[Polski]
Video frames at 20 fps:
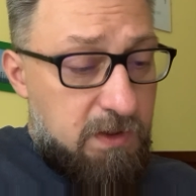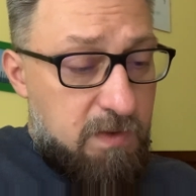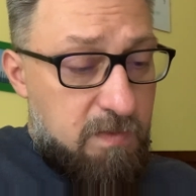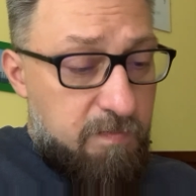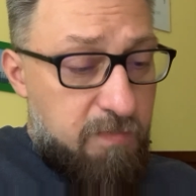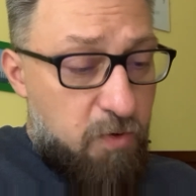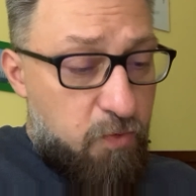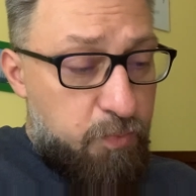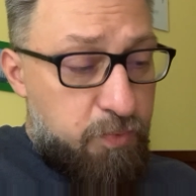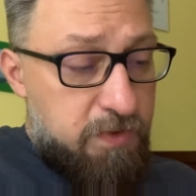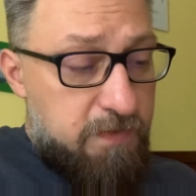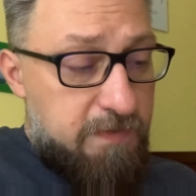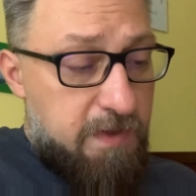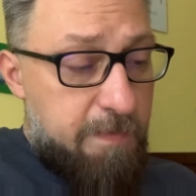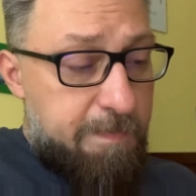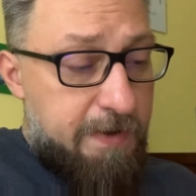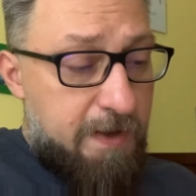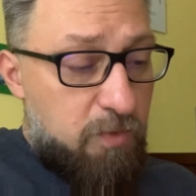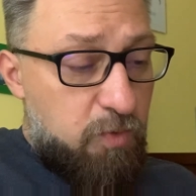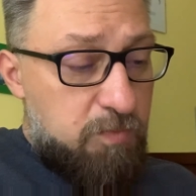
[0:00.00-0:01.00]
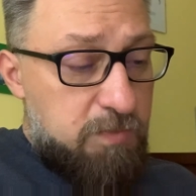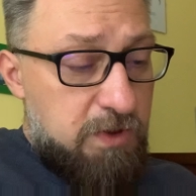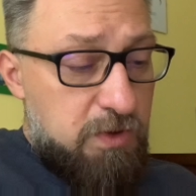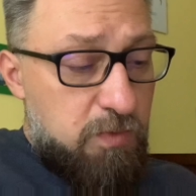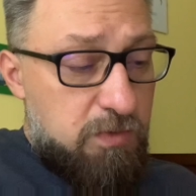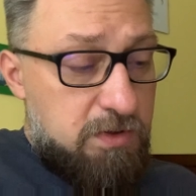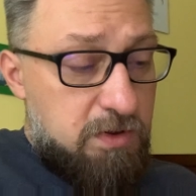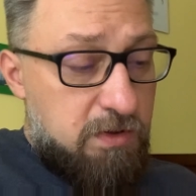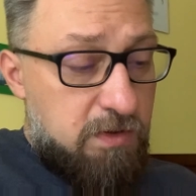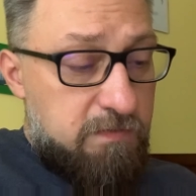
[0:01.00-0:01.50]
Po upływie paru
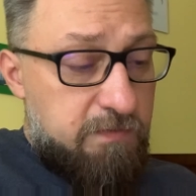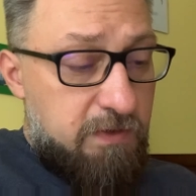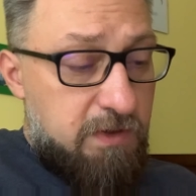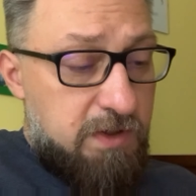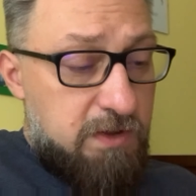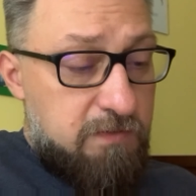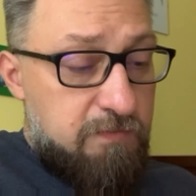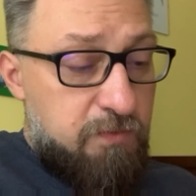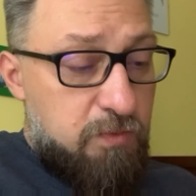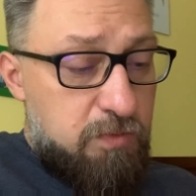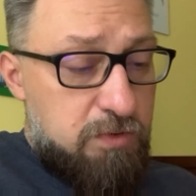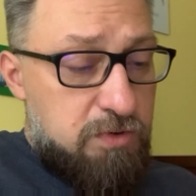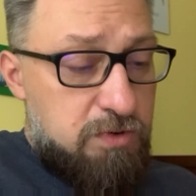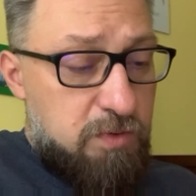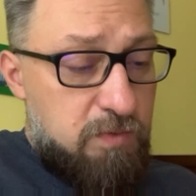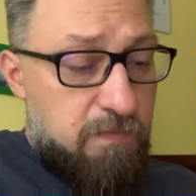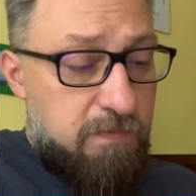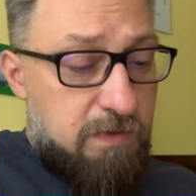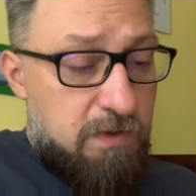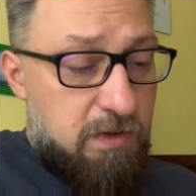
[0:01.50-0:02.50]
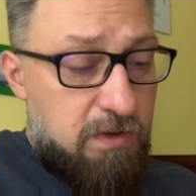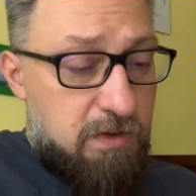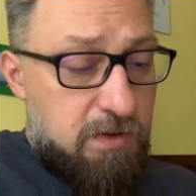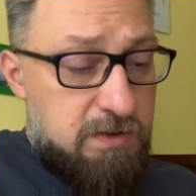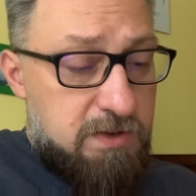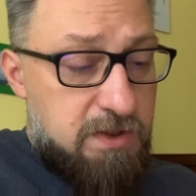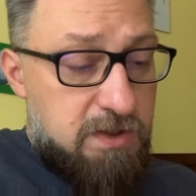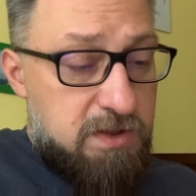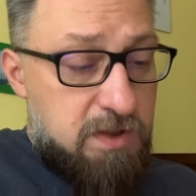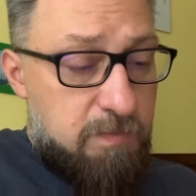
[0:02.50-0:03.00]
minut konwojent wrócił,
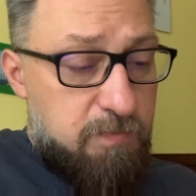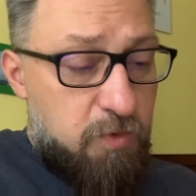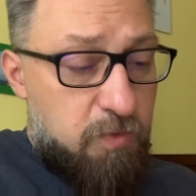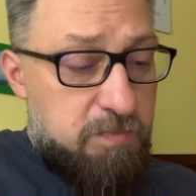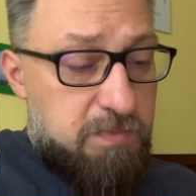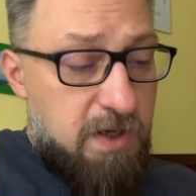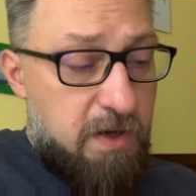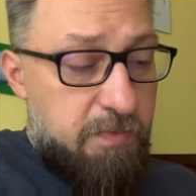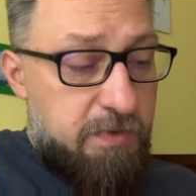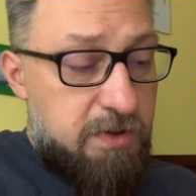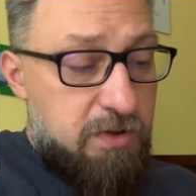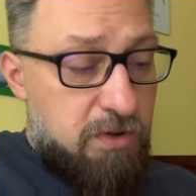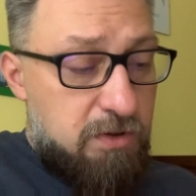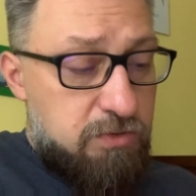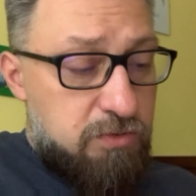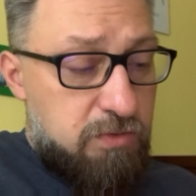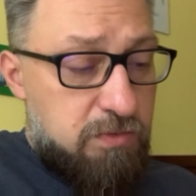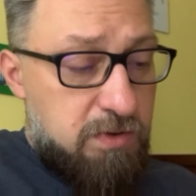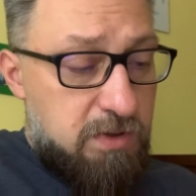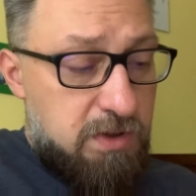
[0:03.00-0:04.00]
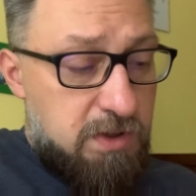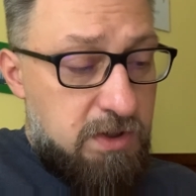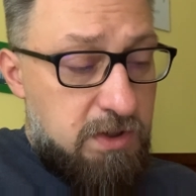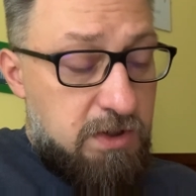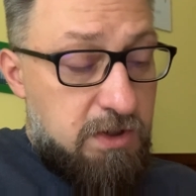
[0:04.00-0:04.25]
wlokąc ze sobą biały kożuch,